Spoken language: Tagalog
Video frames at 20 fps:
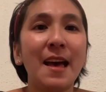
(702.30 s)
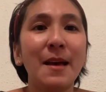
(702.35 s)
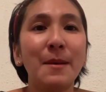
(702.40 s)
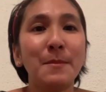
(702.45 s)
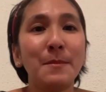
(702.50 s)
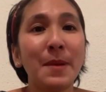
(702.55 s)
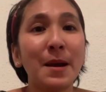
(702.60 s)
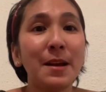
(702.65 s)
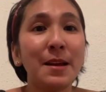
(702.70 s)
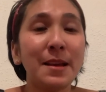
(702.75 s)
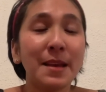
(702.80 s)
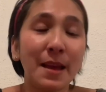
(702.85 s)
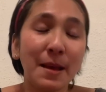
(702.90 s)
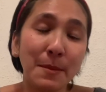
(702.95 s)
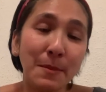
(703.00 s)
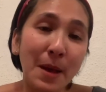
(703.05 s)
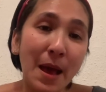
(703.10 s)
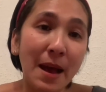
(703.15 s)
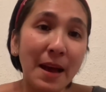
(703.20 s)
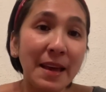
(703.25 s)
mag, um,
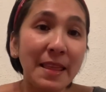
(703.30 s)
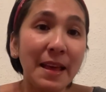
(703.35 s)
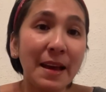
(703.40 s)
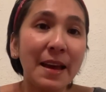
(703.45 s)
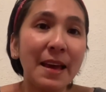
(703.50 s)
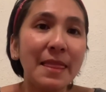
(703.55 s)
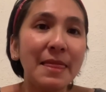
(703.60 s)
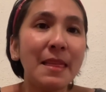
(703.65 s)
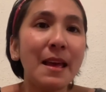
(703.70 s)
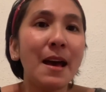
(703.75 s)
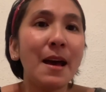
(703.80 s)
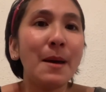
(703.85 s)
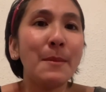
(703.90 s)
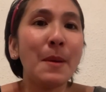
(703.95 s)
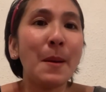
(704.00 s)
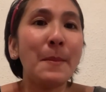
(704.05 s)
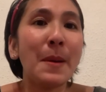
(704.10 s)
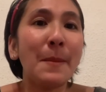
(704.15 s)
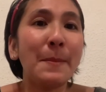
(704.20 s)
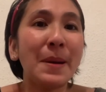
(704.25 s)
agad-agad na
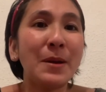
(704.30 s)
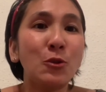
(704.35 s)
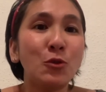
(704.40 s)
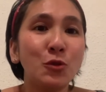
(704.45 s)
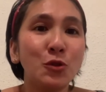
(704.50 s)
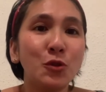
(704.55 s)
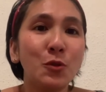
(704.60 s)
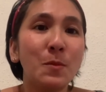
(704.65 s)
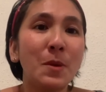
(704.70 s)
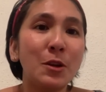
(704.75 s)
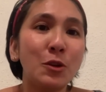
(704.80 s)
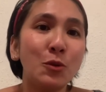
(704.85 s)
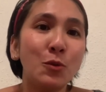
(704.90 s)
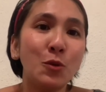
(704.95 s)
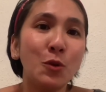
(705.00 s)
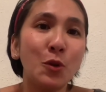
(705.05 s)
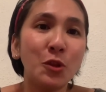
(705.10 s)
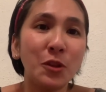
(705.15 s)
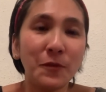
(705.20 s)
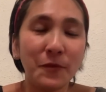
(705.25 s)
mapapanood nyo,
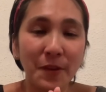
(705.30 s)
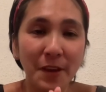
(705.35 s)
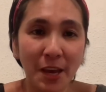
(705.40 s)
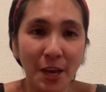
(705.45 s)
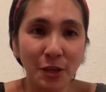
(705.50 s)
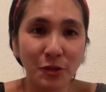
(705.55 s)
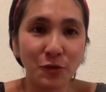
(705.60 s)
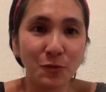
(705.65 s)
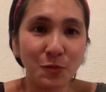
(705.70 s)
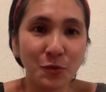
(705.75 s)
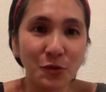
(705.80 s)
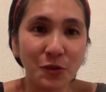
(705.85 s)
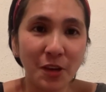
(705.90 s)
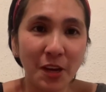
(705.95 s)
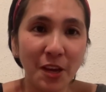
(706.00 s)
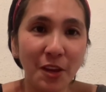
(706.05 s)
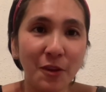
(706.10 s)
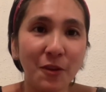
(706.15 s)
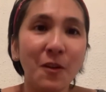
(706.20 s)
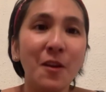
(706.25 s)
magno-notification po sa
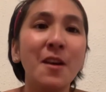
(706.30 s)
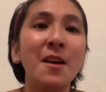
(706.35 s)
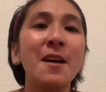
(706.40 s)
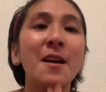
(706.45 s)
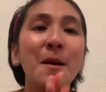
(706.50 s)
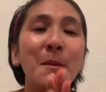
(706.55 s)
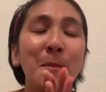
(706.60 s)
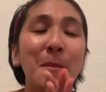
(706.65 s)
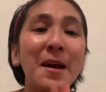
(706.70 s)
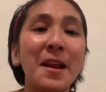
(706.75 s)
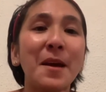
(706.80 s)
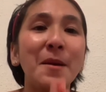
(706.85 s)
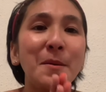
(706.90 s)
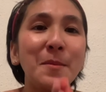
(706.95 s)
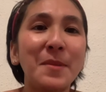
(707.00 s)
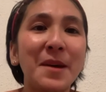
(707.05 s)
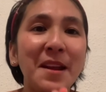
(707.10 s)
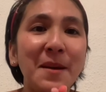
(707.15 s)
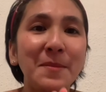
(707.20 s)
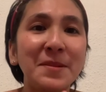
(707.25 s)
inyo. Maraming
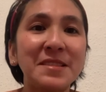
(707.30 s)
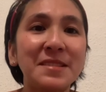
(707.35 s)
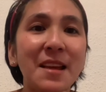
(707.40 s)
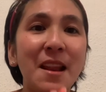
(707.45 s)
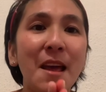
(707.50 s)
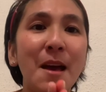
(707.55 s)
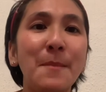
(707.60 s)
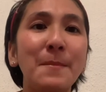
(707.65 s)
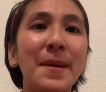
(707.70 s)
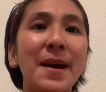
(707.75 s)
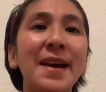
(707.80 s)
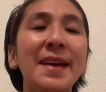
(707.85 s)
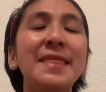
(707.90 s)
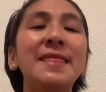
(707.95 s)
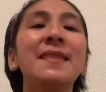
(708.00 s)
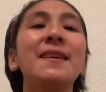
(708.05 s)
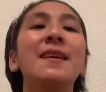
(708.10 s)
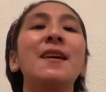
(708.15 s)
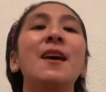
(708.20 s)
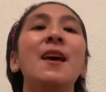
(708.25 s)
maraming salamat.
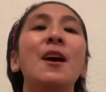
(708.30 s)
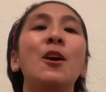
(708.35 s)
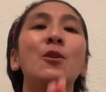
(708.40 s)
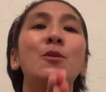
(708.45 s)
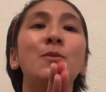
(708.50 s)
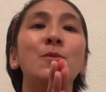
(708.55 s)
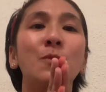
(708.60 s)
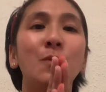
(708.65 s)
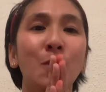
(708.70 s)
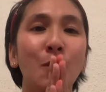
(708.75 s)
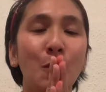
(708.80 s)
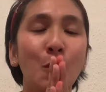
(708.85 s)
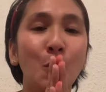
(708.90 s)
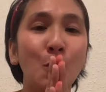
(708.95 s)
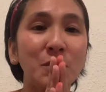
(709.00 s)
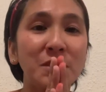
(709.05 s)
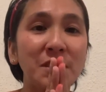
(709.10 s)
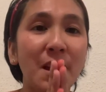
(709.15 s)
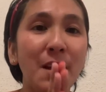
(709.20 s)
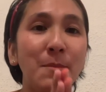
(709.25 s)
O,
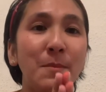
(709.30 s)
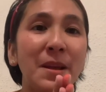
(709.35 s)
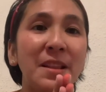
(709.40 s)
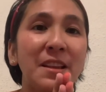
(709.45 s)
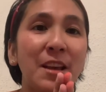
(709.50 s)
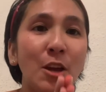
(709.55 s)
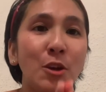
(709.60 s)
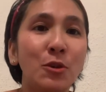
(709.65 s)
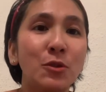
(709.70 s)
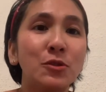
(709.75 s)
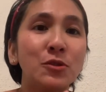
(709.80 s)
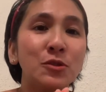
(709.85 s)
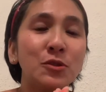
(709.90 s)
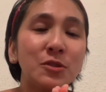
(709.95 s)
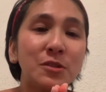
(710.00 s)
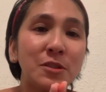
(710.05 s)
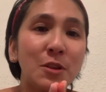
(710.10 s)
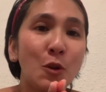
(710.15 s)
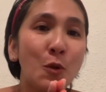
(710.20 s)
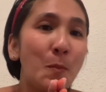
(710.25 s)
kung saan man kayo
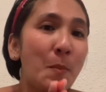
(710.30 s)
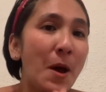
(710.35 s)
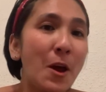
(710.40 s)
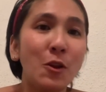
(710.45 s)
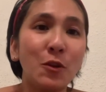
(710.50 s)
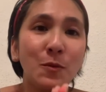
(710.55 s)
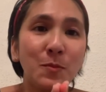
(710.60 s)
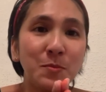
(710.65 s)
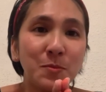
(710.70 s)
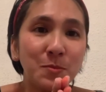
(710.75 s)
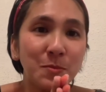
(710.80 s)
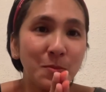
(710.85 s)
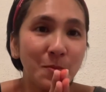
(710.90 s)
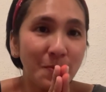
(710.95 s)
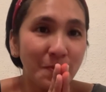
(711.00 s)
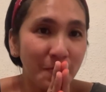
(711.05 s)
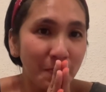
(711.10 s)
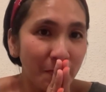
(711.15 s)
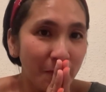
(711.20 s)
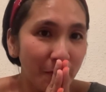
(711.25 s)
lupalop
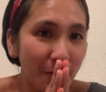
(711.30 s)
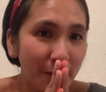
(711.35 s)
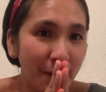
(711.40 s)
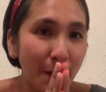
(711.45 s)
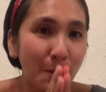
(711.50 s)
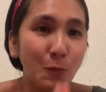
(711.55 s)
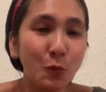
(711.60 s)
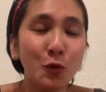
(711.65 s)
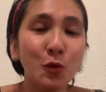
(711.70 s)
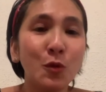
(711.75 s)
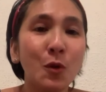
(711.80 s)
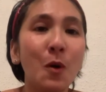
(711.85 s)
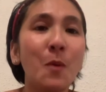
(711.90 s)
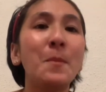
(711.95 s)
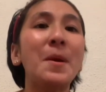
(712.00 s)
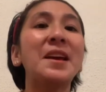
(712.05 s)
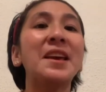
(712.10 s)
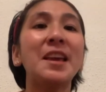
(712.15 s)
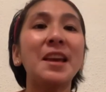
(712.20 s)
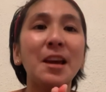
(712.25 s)
ng mundo,
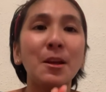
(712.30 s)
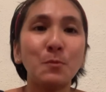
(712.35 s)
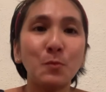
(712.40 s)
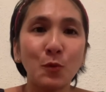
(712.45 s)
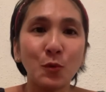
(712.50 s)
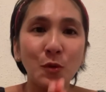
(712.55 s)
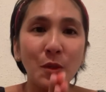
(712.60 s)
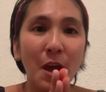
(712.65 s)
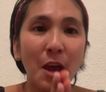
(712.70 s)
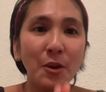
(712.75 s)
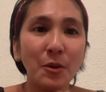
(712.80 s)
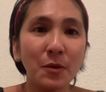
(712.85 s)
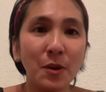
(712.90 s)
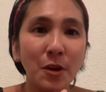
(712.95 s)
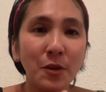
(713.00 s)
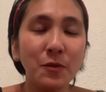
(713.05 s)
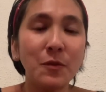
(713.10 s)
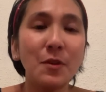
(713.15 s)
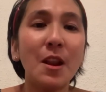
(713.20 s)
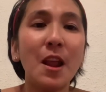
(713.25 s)
mag-ingat po tayo
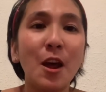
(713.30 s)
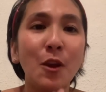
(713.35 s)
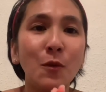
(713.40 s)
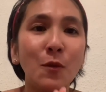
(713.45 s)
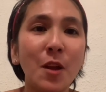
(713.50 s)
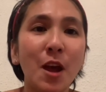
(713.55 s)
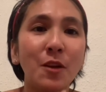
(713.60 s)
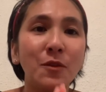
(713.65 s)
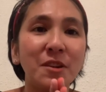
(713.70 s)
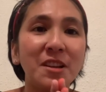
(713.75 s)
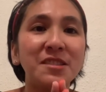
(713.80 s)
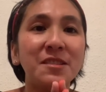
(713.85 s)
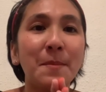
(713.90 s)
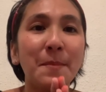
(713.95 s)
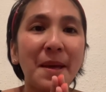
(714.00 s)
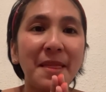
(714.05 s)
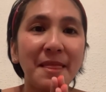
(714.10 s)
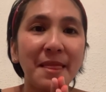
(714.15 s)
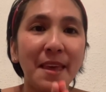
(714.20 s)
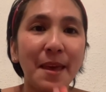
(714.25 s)
ngayon, lalo-lalo na sa
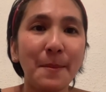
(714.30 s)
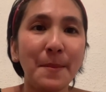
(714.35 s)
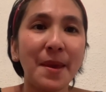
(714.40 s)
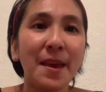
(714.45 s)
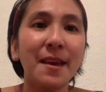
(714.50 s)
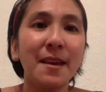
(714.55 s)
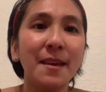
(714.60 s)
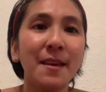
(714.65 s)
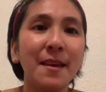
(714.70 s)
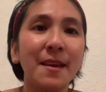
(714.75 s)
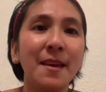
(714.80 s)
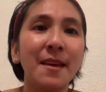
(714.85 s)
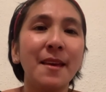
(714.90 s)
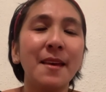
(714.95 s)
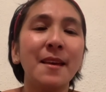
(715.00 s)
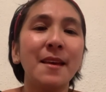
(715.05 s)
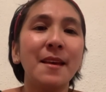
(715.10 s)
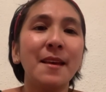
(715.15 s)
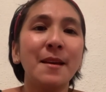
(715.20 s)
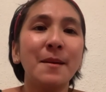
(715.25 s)
pandemic.
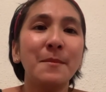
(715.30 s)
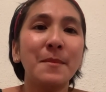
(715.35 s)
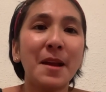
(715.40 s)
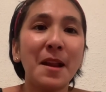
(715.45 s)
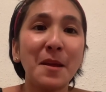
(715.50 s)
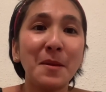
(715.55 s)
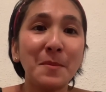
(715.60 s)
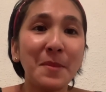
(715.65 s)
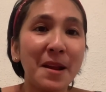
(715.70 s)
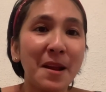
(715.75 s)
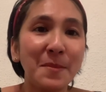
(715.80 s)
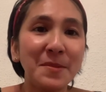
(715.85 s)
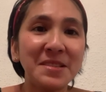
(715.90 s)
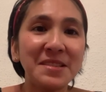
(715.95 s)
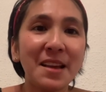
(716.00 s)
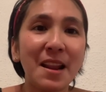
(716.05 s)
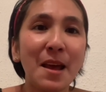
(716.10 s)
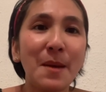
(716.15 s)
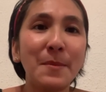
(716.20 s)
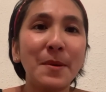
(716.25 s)
Maraming maraming
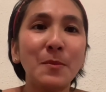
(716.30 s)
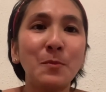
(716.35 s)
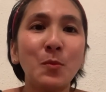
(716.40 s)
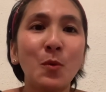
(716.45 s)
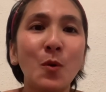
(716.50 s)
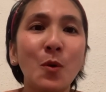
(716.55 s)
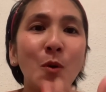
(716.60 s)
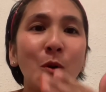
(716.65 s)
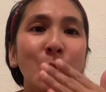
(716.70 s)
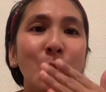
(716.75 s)
salamat po.